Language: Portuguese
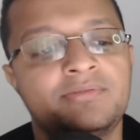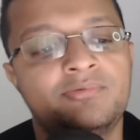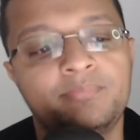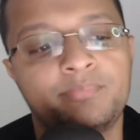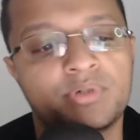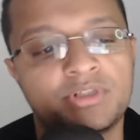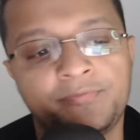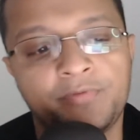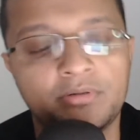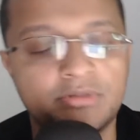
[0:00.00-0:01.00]
num
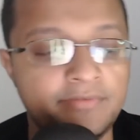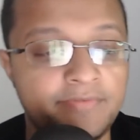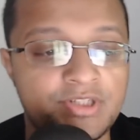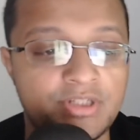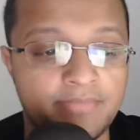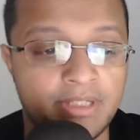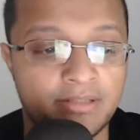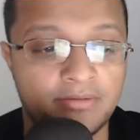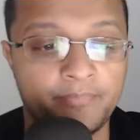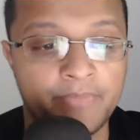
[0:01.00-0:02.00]
portfólio de
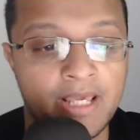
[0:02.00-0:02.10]
investimento,